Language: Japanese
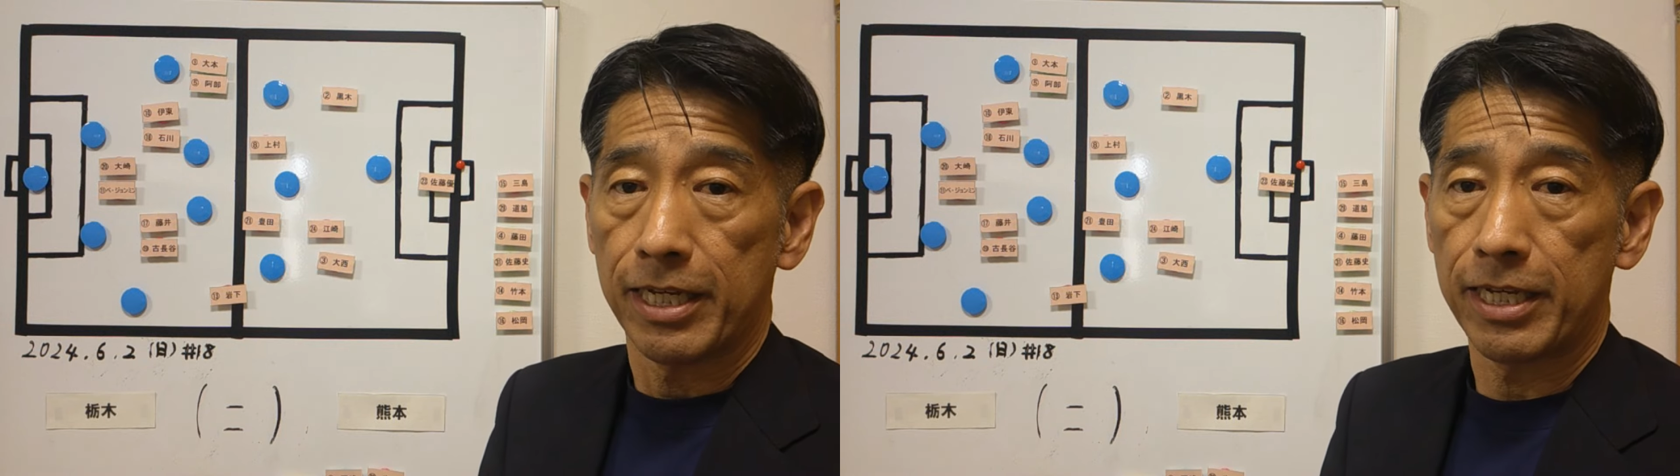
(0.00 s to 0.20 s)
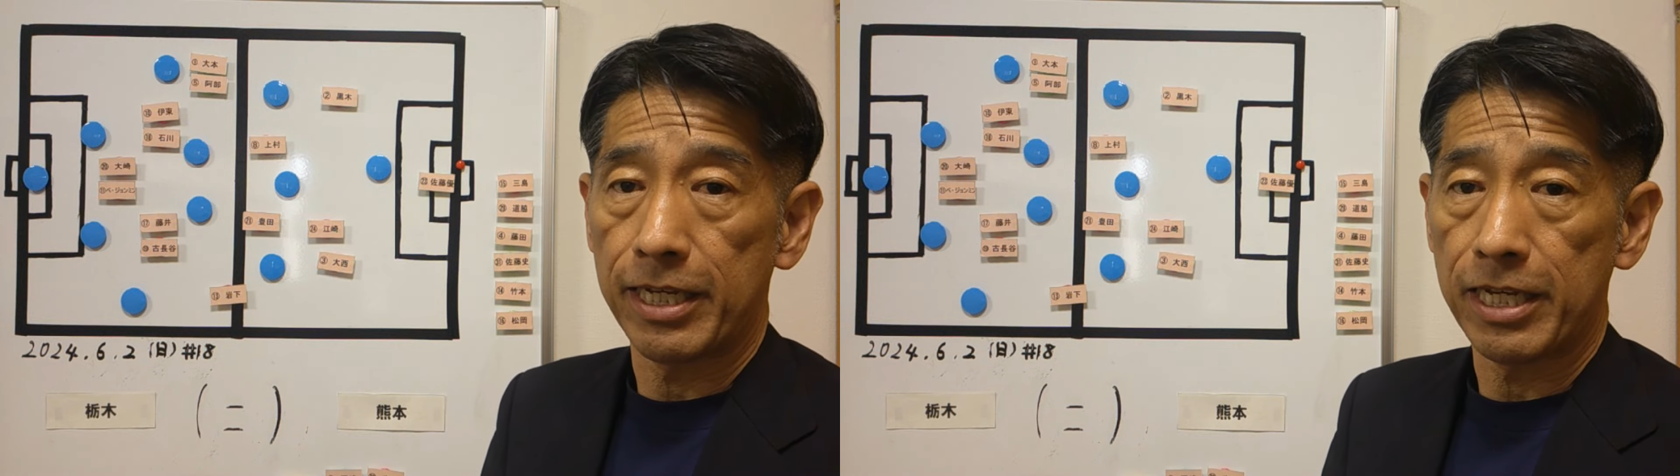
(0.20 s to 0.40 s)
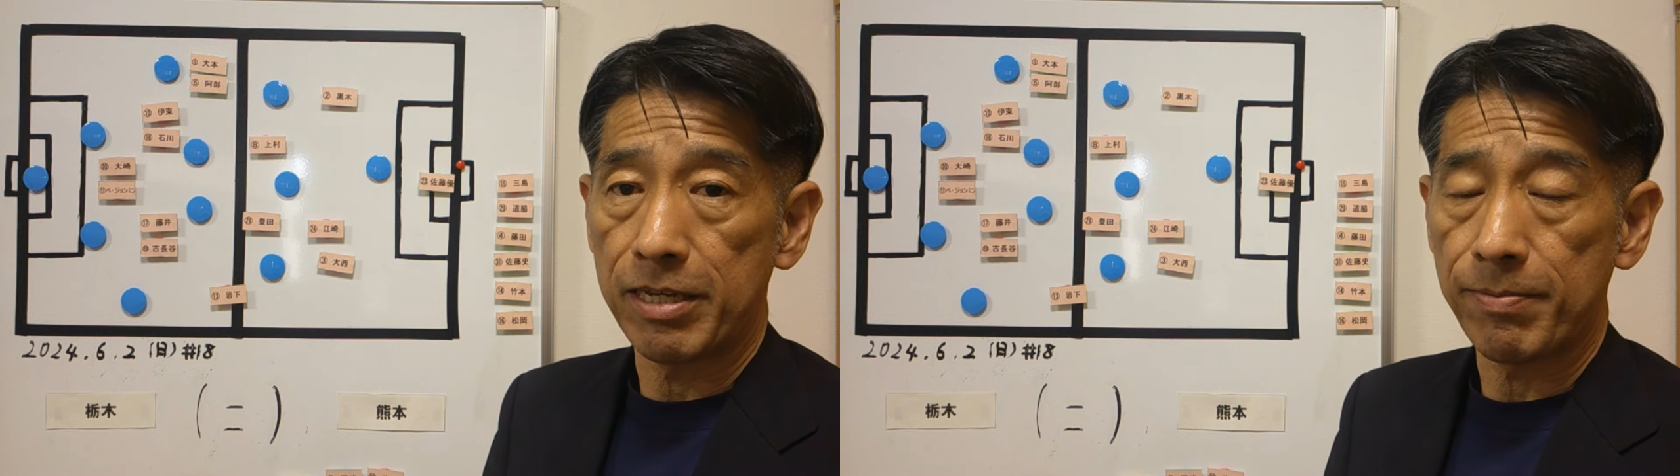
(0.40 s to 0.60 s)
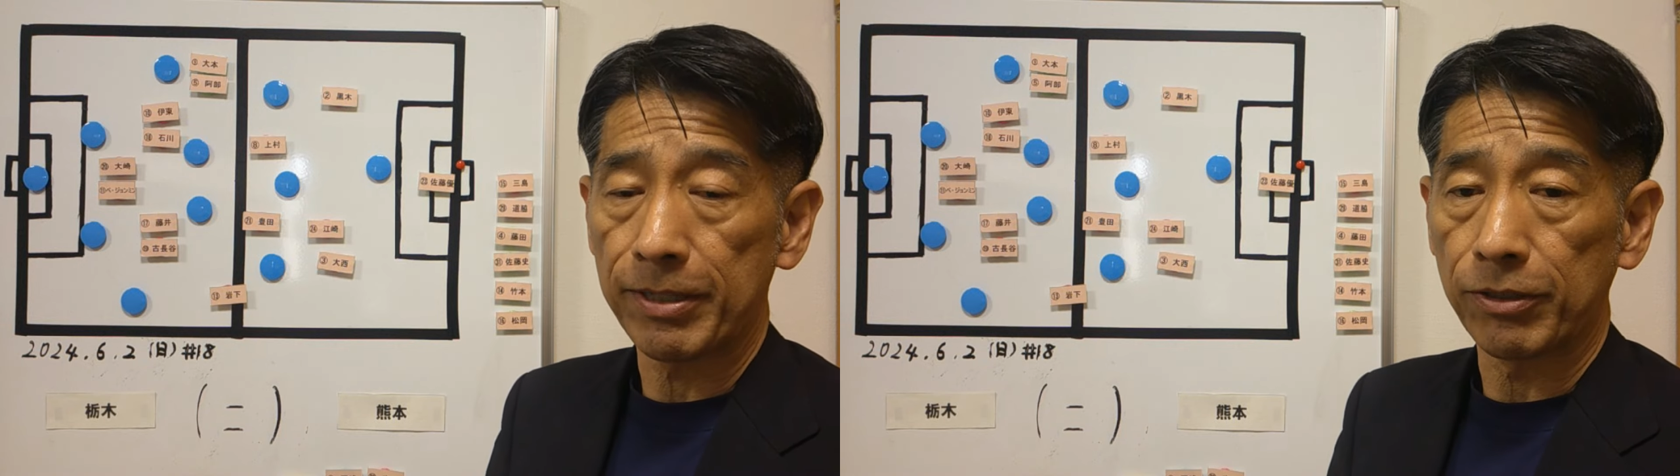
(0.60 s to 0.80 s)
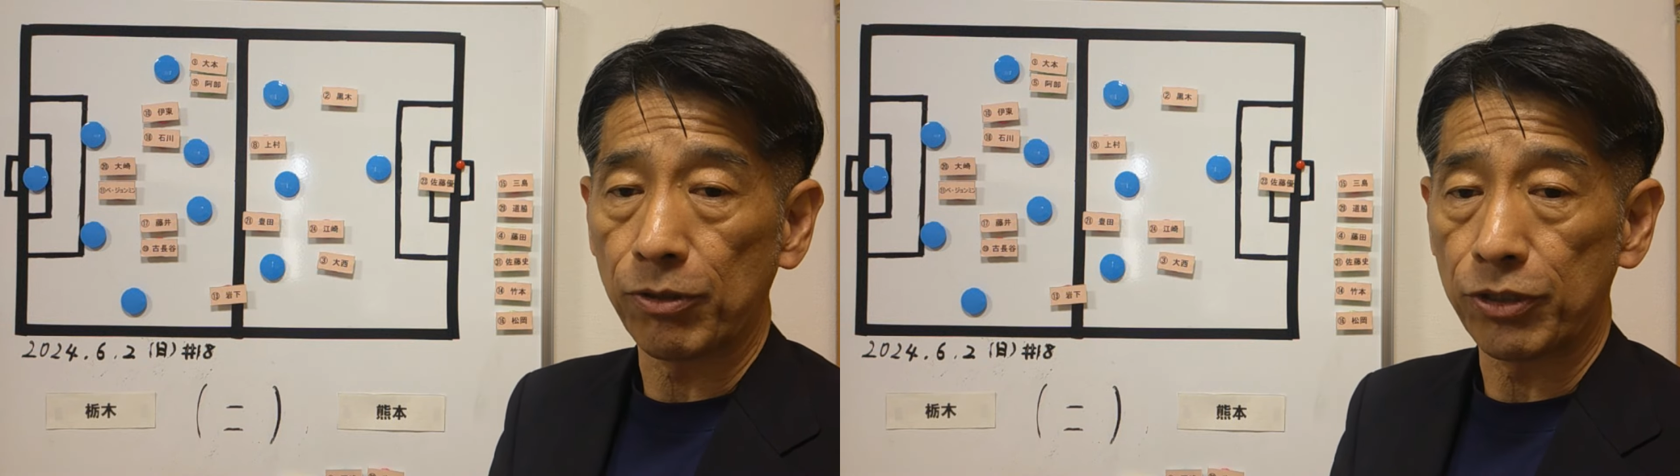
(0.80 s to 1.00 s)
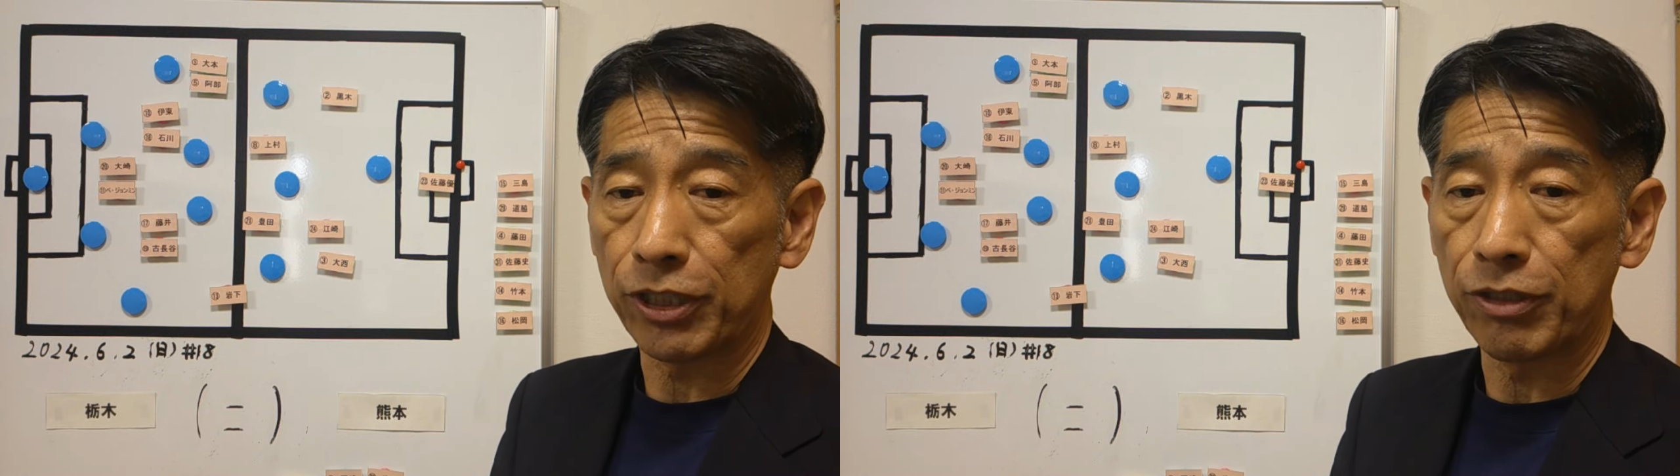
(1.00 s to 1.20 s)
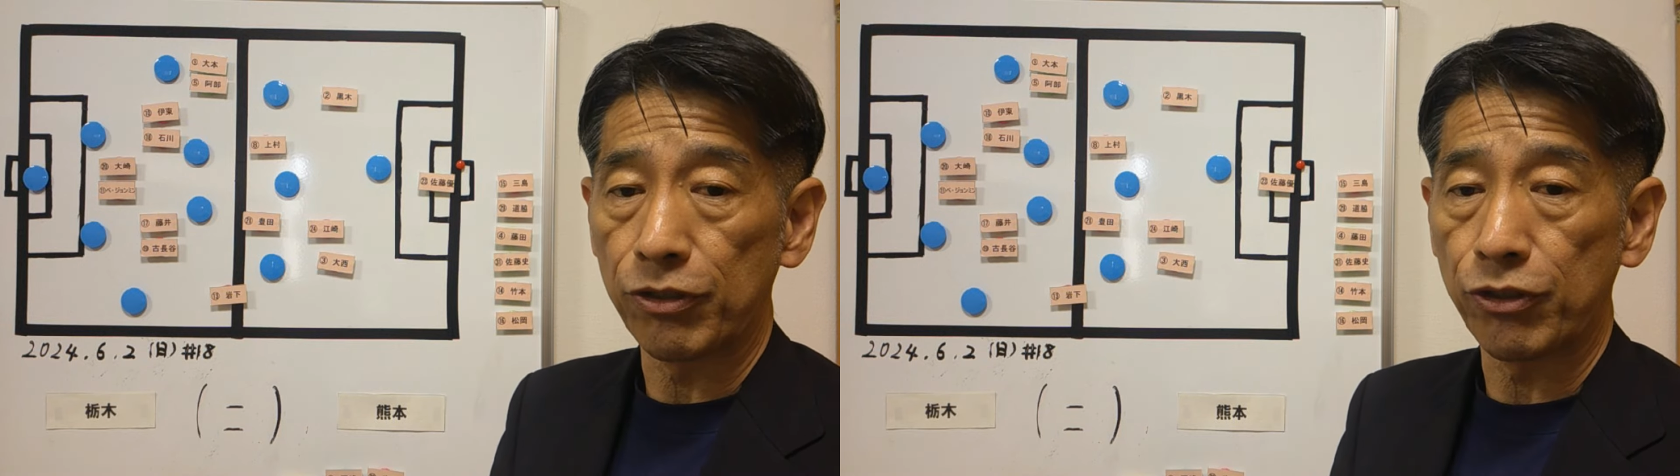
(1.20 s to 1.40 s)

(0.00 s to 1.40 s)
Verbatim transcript: えー、今の栃木の